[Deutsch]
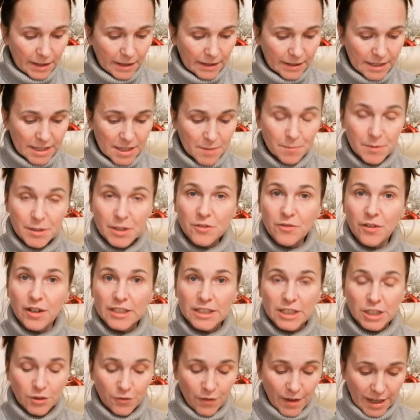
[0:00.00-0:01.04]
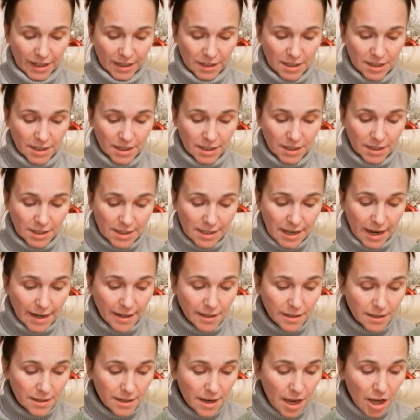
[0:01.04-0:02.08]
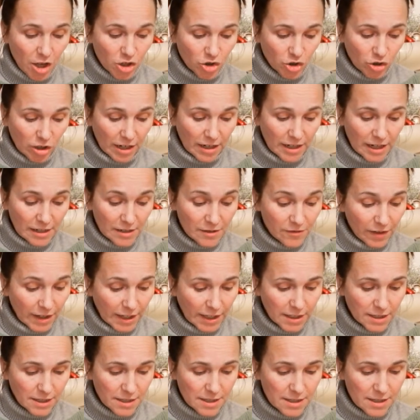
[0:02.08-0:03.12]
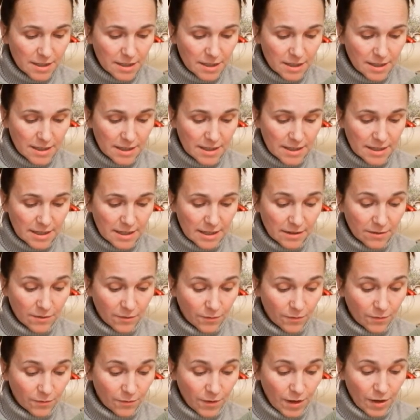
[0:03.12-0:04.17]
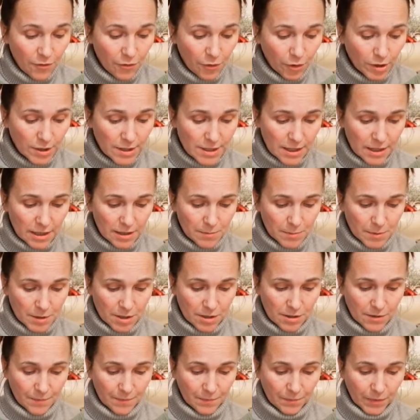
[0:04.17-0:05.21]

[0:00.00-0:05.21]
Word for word: Das Bild war nicht fertig gezeichnet, sondern entwickelte sich wie von selbst,